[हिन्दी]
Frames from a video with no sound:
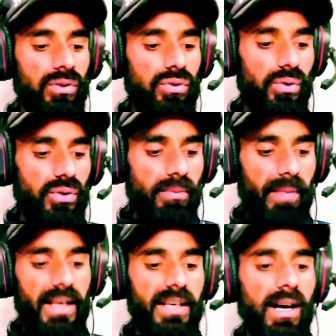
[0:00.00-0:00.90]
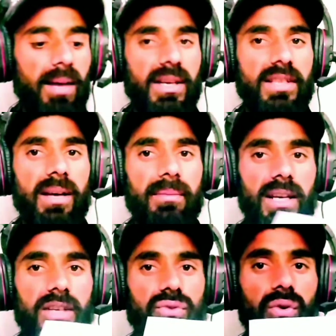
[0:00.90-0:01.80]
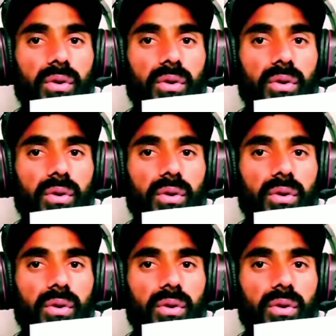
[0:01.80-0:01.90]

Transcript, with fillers: सो so, दोस्तों मैंने आपके सामने इसको